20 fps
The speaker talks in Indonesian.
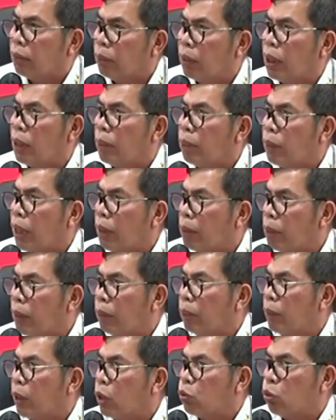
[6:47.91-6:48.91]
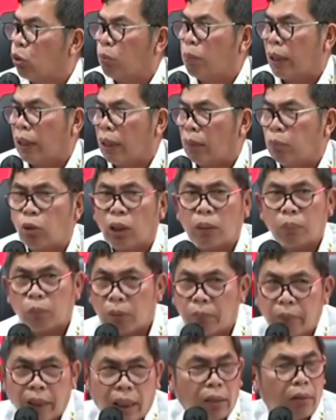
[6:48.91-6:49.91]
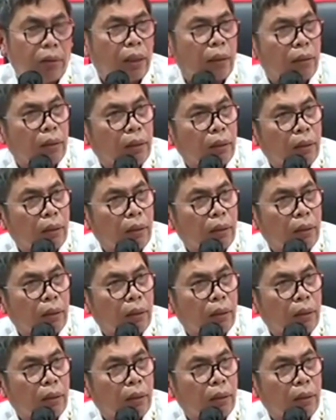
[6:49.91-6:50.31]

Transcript: Beda pendapat, beda sudut pandang, bukan polemik loh. eh.